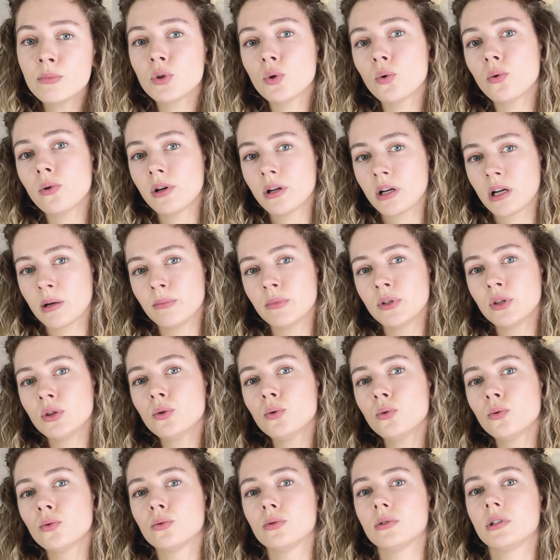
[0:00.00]
то
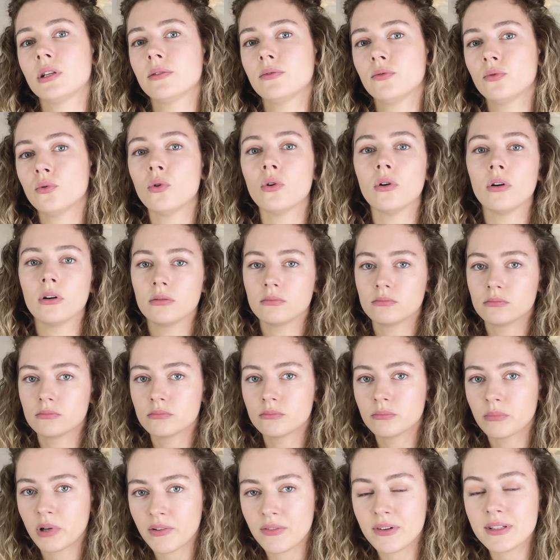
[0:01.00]
рекомендуют его
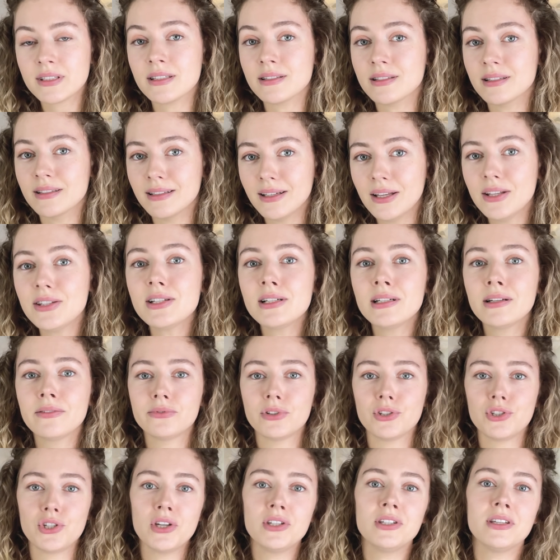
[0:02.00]
проводить длительно в
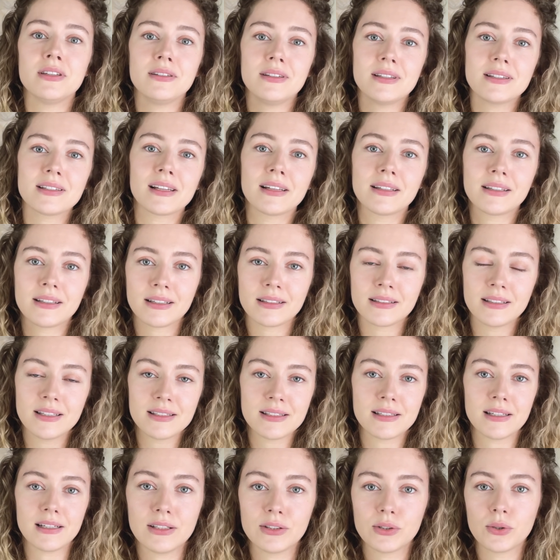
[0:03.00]
течение нескольких
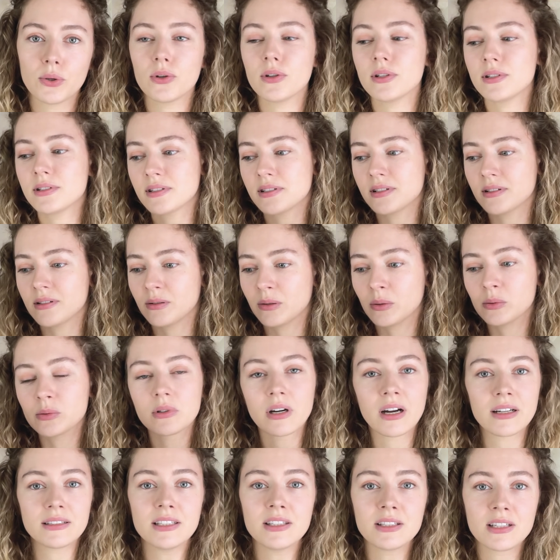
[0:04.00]
недель. То есть э,
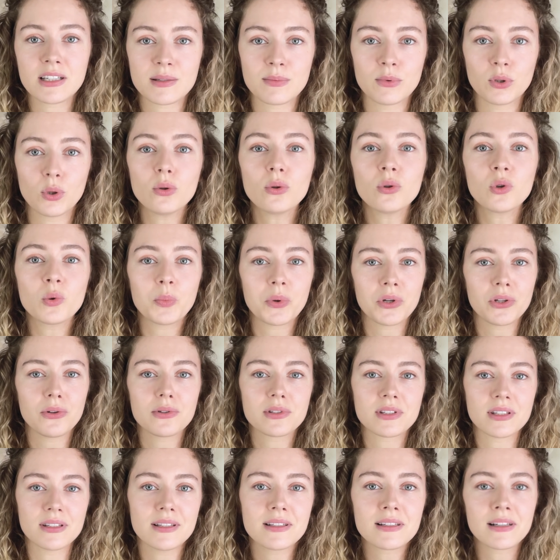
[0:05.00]
ходить к косметологу
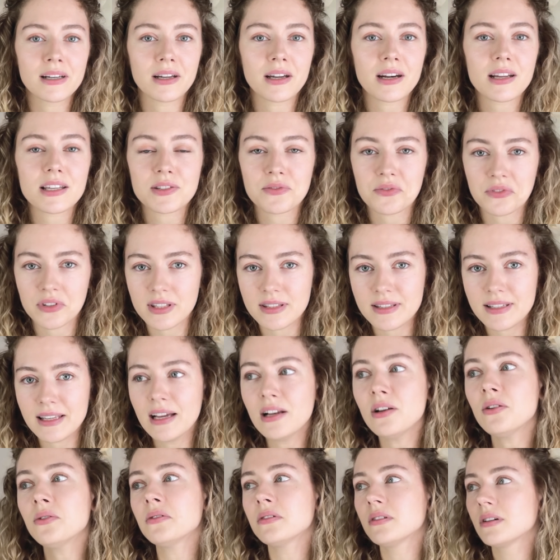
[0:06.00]
придется несколько раз в
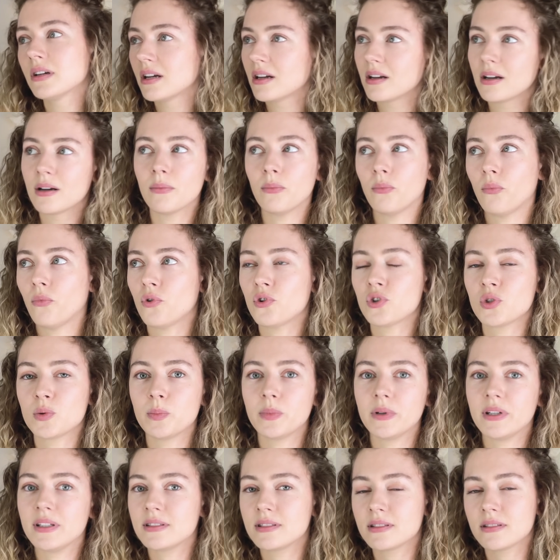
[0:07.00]
неделю, может
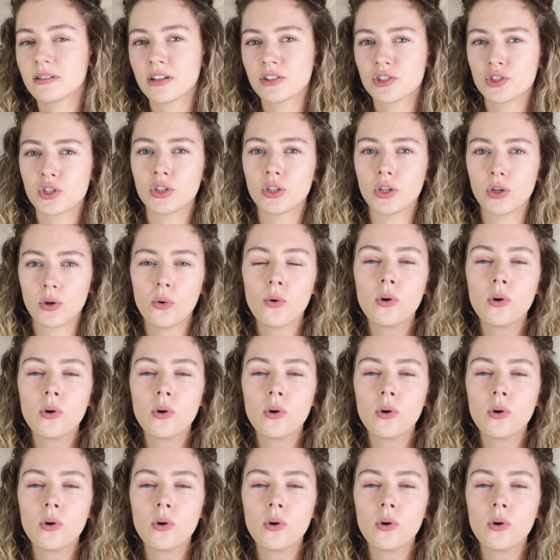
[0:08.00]
быть, от 4